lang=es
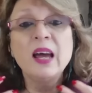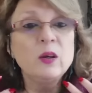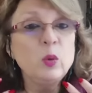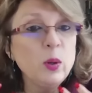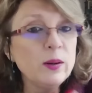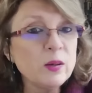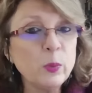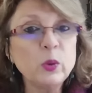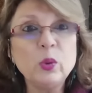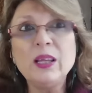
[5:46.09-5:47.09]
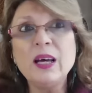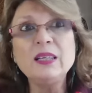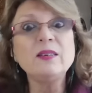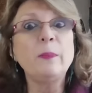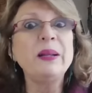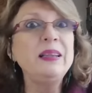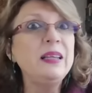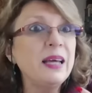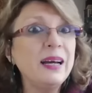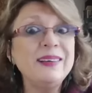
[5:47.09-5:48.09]
nuevas oportunidades,
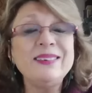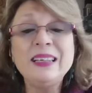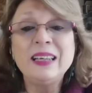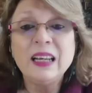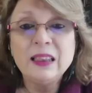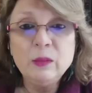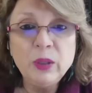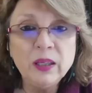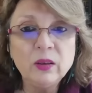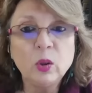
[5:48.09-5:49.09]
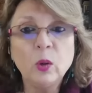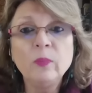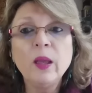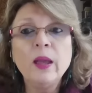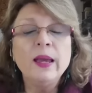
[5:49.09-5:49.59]
aprendizajes y crecimiento.